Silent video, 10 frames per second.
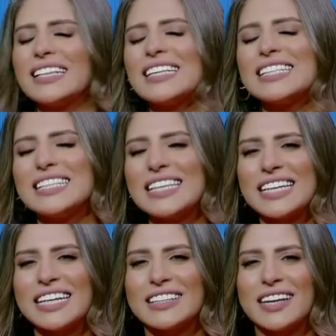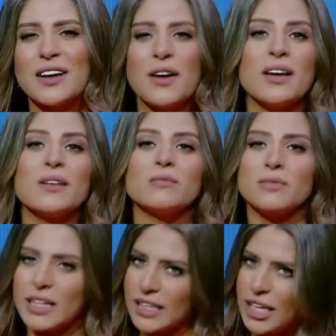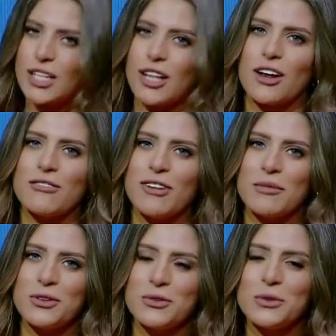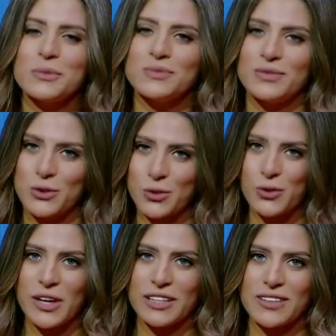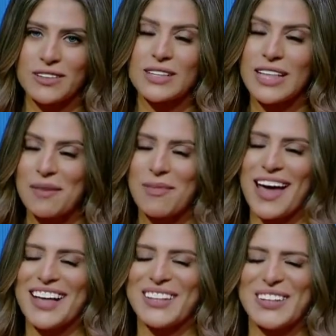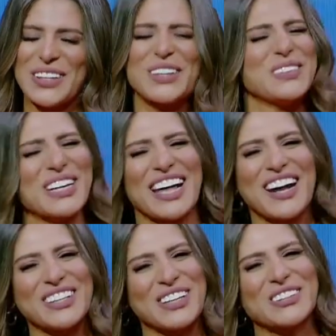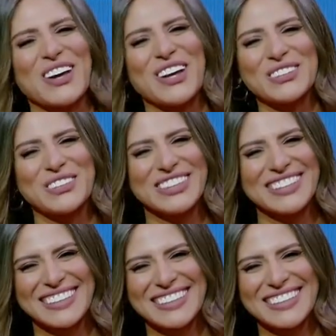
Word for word: حاجات كتير جدا محتاجين نعرفها منه نشوف نتابع هذا التقرير ونرجع لحضراتكم على طول